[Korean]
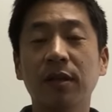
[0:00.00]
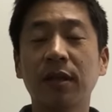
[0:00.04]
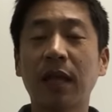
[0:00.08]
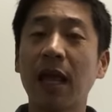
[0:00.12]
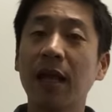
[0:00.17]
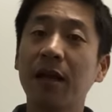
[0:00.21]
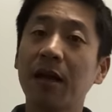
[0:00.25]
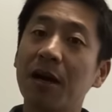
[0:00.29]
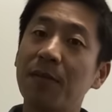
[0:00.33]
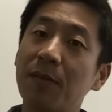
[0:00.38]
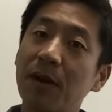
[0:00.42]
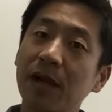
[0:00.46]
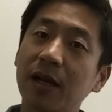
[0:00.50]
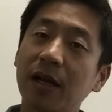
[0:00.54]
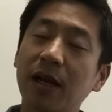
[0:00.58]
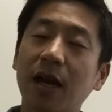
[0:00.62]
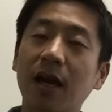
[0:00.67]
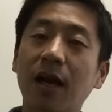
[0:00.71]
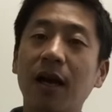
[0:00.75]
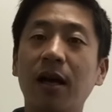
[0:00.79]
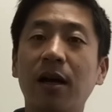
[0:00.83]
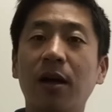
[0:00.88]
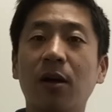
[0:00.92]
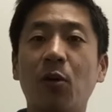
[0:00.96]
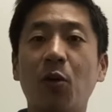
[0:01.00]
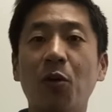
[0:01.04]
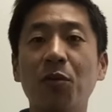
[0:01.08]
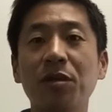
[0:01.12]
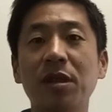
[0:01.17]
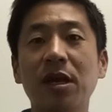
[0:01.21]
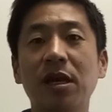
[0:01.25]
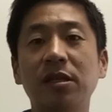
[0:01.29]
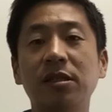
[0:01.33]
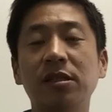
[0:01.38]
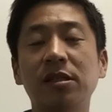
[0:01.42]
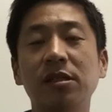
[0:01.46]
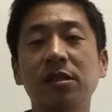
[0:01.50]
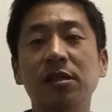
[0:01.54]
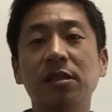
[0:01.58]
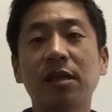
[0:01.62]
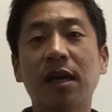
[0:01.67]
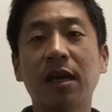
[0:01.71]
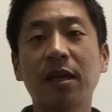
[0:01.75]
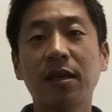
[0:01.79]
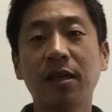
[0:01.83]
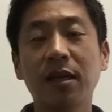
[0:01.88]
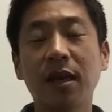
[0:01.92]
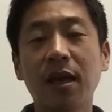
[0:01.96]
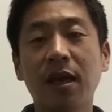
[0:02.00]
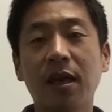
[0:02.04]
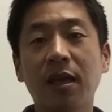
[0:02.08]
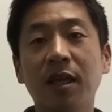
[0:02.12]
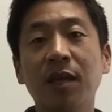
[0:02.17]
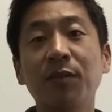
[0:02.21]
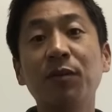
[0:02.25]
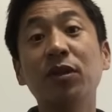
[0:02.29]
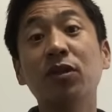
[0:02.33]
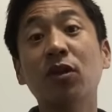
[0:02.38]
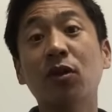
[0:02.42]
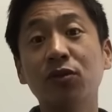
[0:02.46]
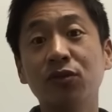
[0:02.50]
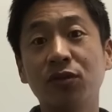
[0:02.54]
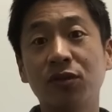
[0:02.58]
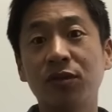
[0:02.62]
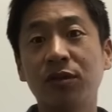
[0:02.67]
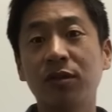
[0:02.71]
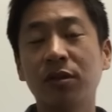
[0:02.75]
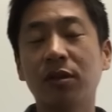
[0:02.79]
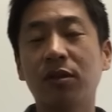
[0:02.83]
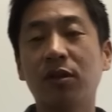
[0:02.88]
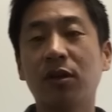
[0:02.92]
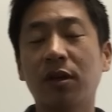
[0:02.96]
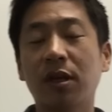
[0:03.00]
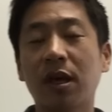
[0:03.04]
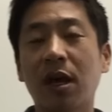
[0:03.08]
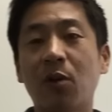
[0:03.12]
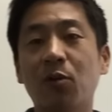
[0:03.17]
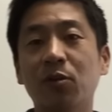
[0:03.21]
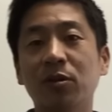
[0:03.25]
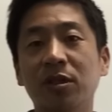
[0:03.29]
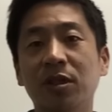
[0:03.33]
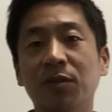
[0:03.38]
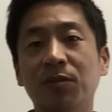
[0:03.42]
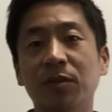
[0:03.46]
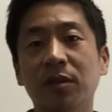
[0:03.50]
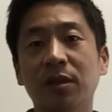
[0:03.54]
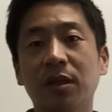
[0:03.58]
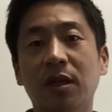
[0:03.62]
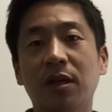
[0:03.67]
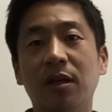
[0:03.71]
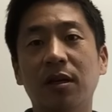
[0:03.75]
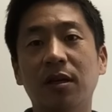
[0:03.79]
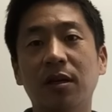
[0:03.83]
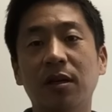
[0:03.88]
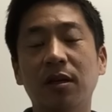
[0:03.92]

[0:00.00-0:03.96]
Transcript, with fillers: 대가 말가가 고민하신 사이에 이미 선수들은 그렇게 하고 있습니다.